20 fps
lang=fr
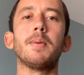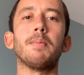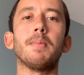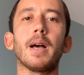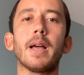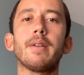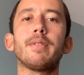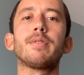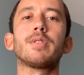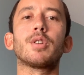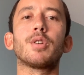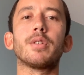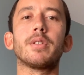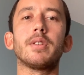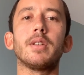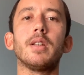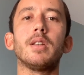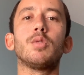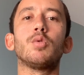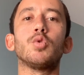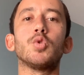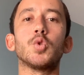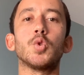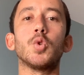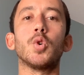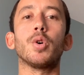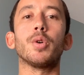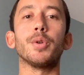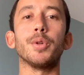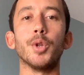bref, que c'est
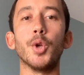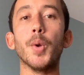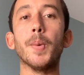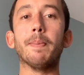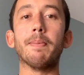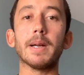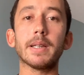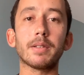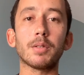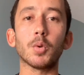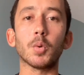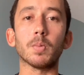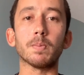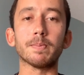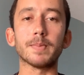toujours une passion.